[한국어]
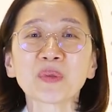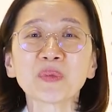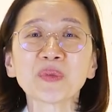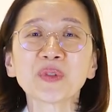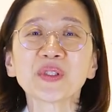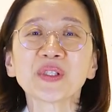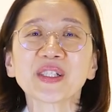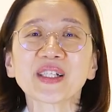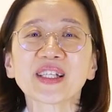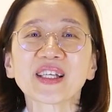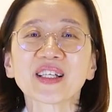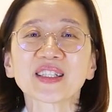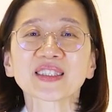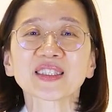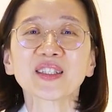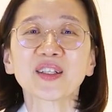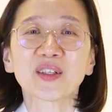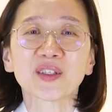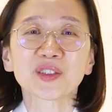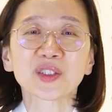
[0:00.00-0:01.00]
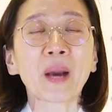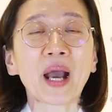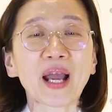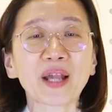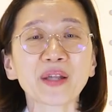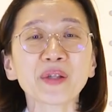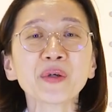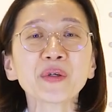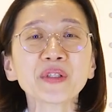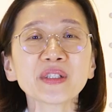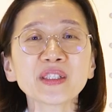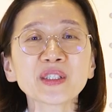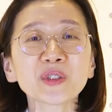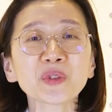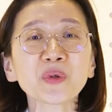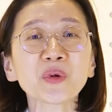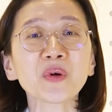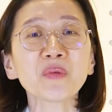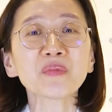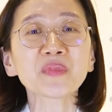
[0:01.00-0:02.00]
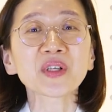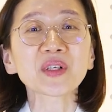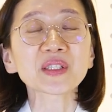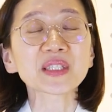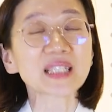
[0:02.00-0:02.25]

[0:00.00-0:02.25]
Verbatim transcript: 부분들이어서 발효를 조금 더